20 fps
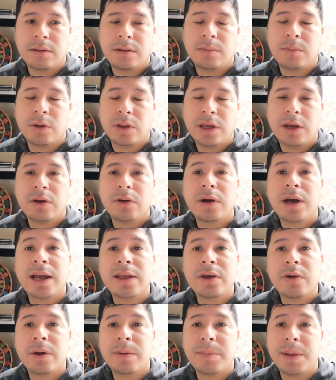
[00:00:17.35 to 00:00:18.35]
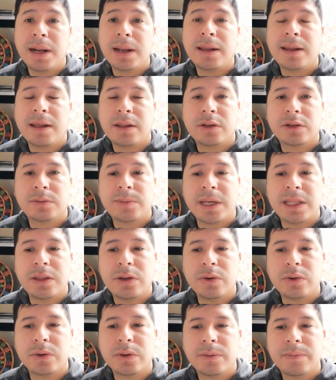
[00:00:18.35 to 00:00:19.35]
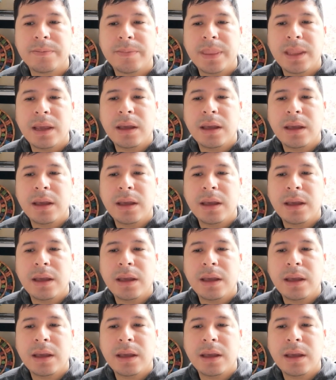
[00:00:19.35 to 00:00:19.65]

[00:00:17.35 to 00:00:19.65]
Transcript: como digo, cayó en 1521.